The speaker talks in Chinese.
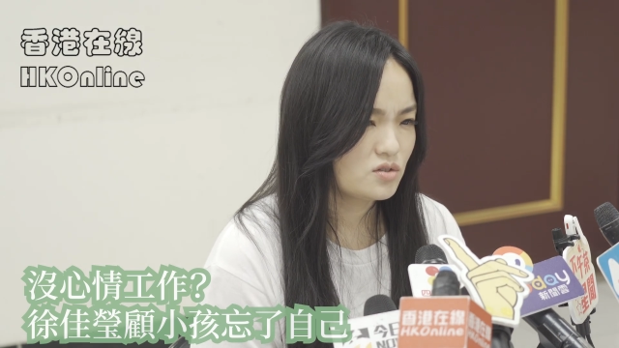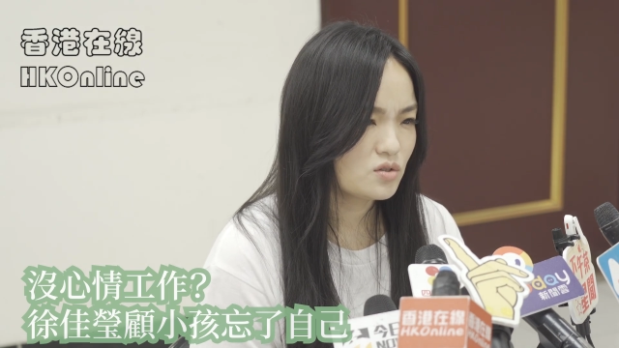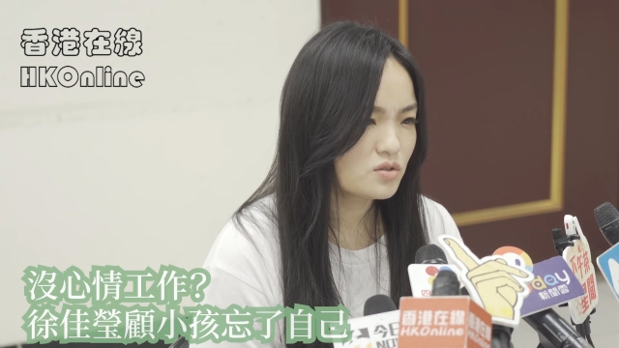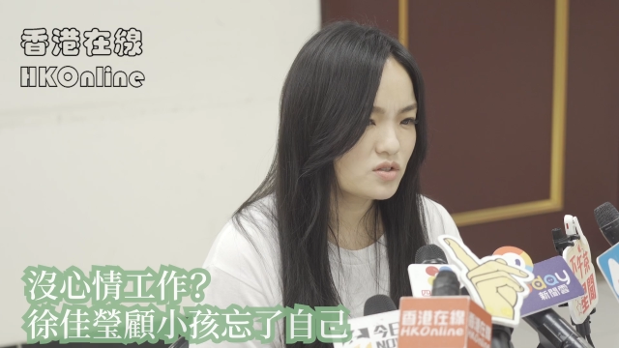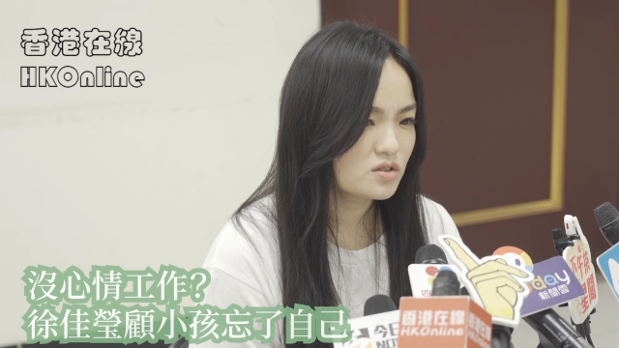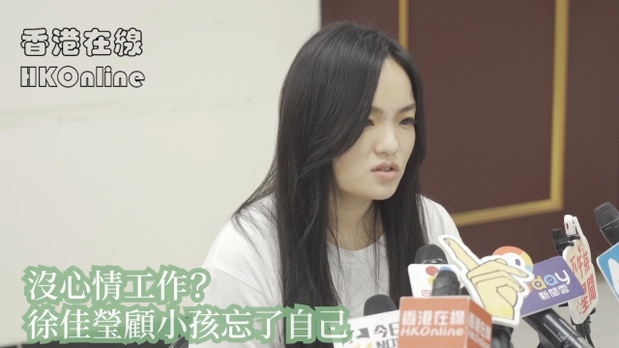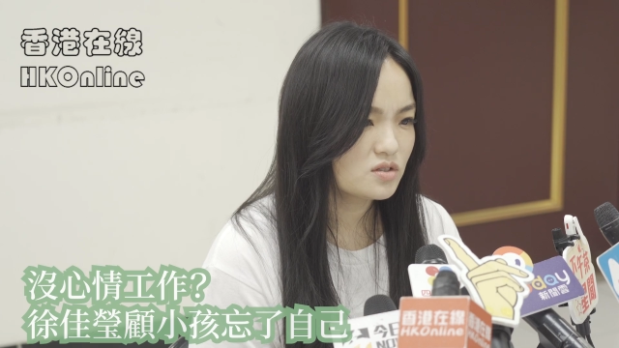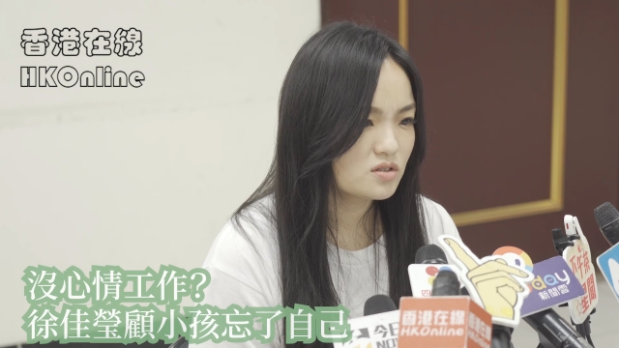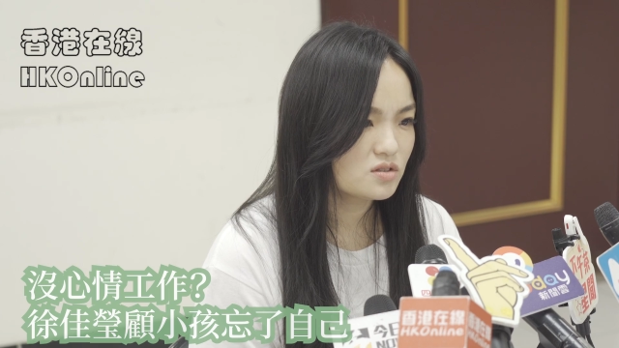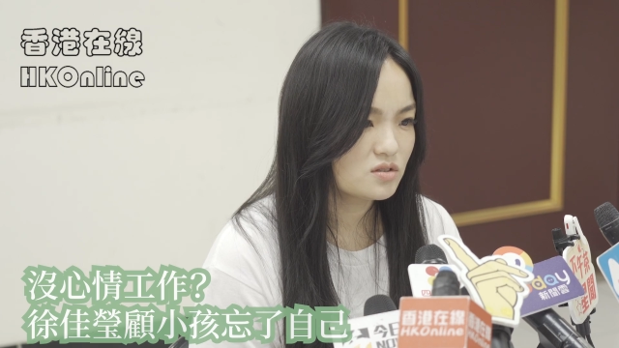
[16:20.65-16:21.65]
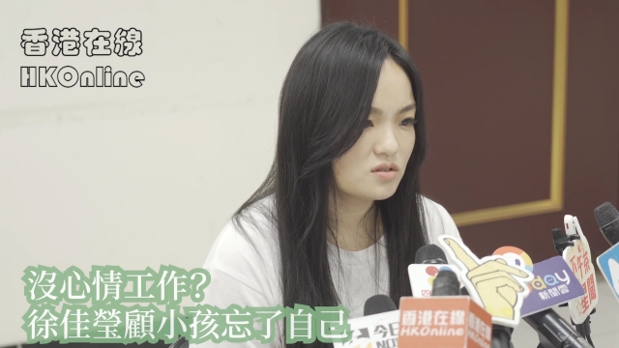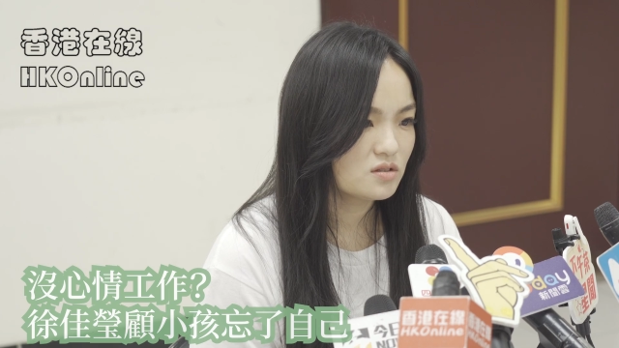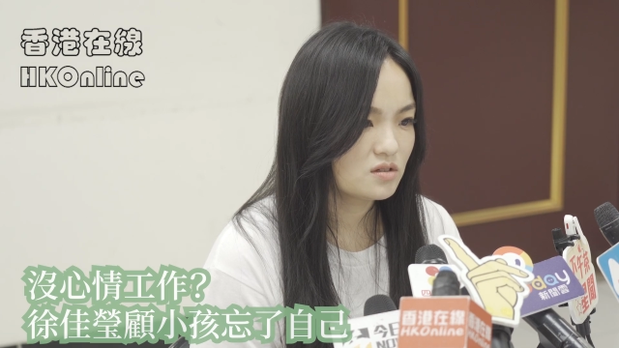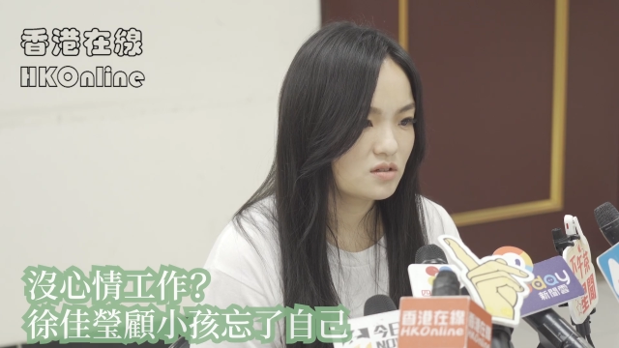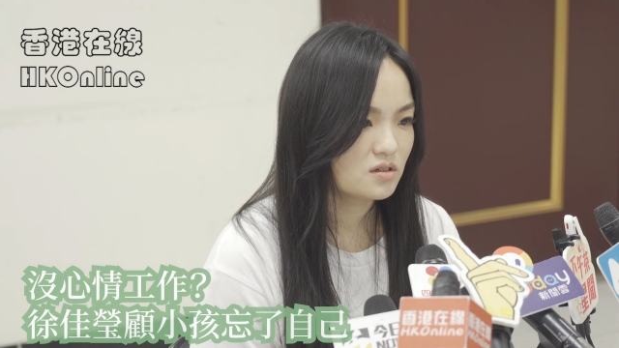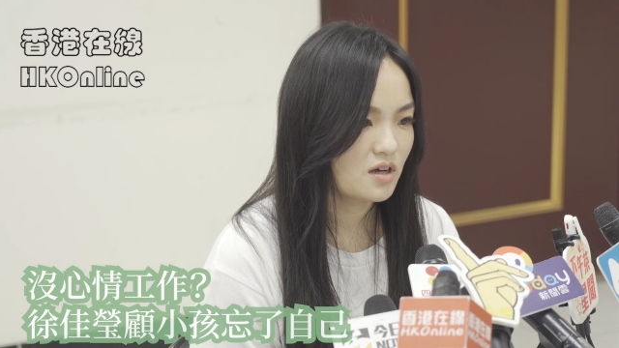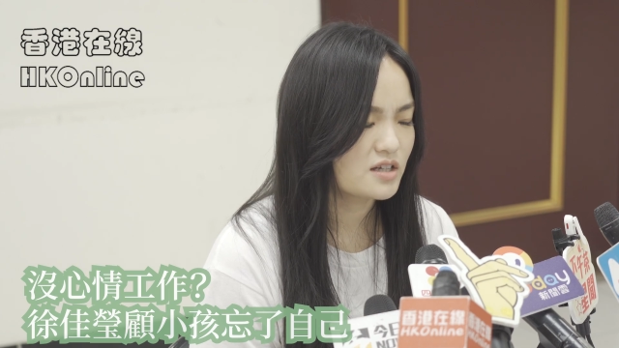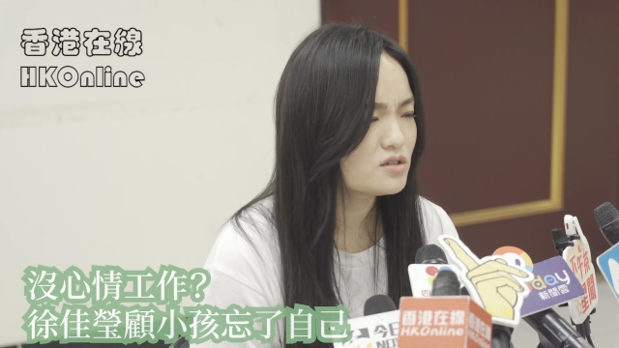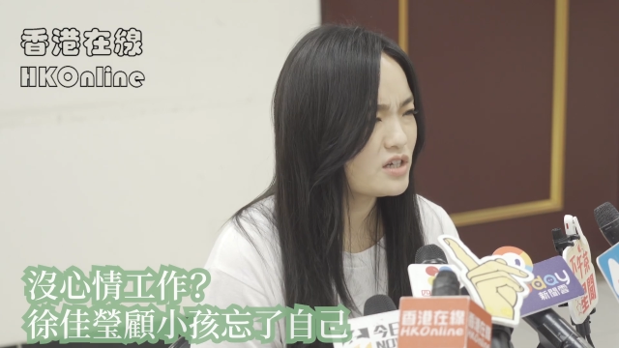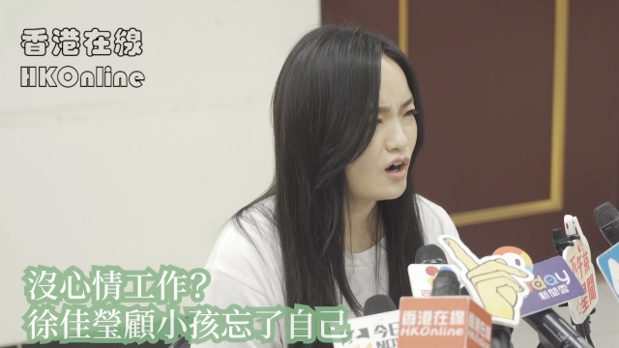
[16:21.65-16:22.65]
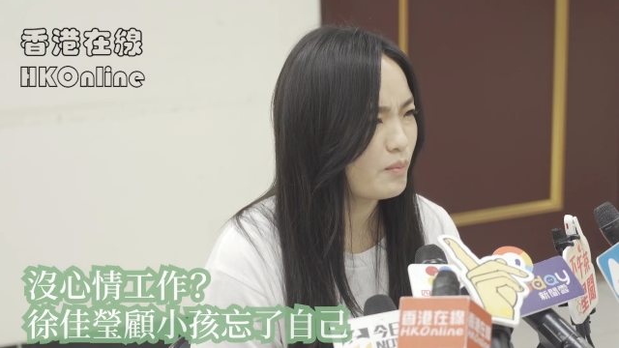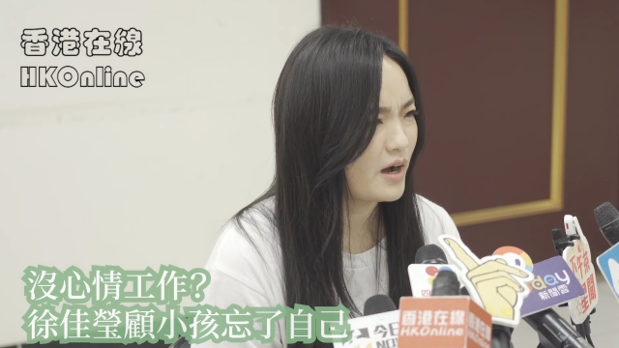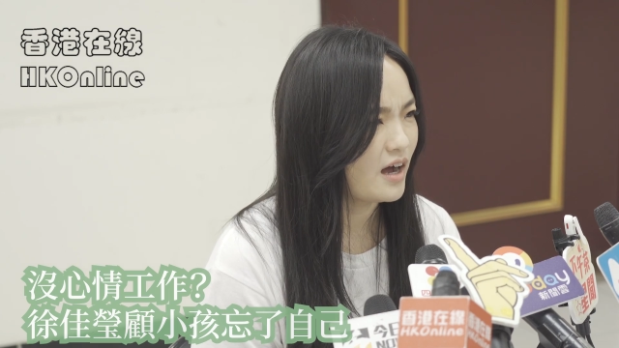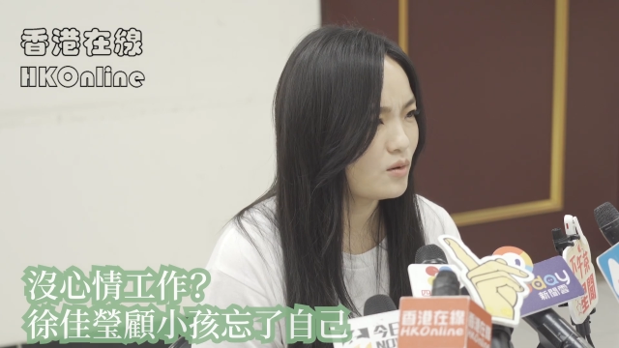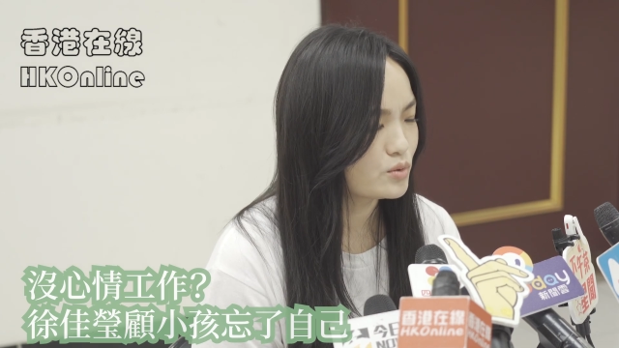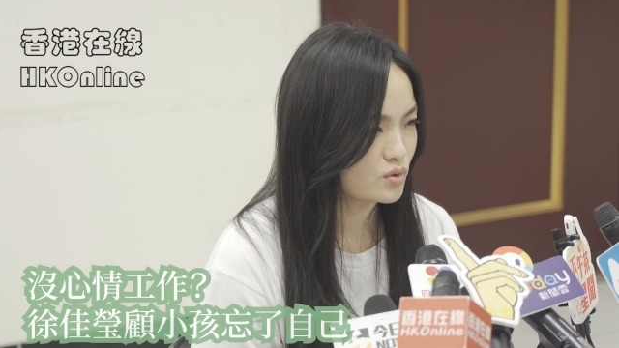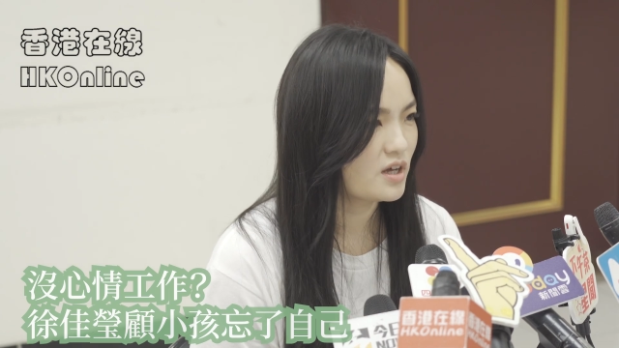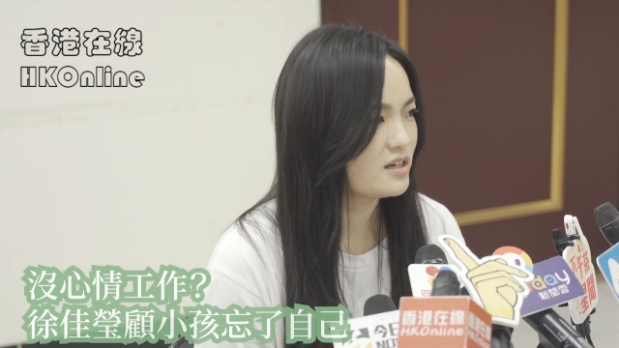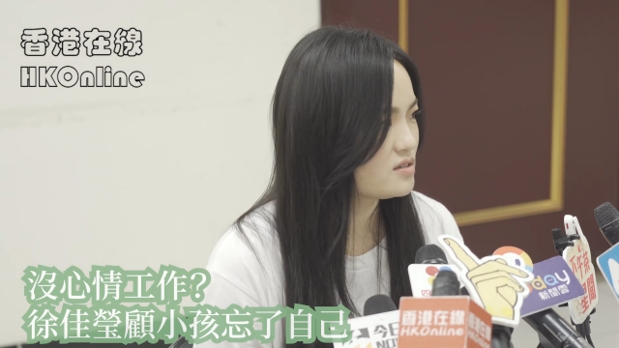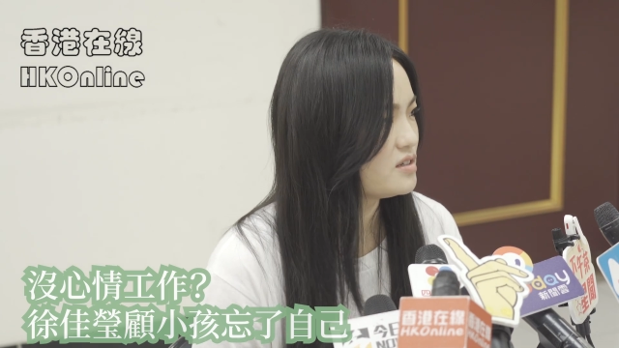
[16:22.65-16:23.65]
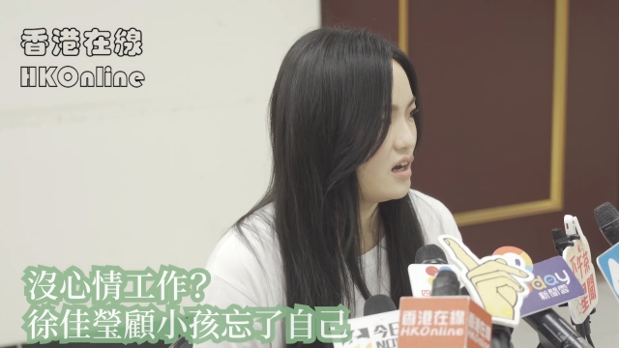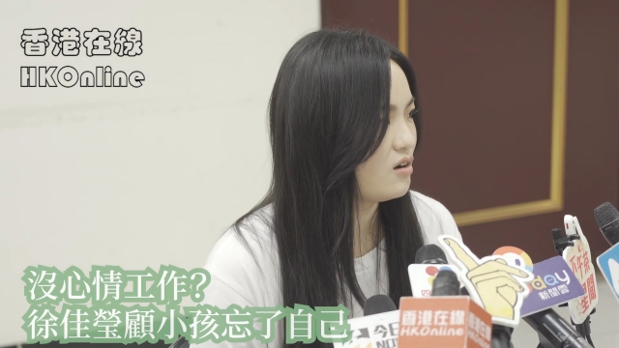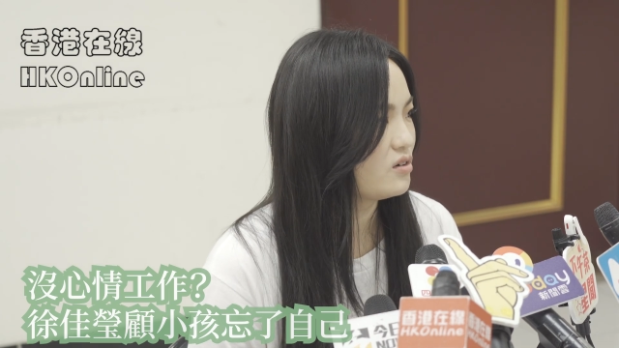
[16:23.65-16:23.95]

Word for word: 就是还是要吧，我觉得还是要。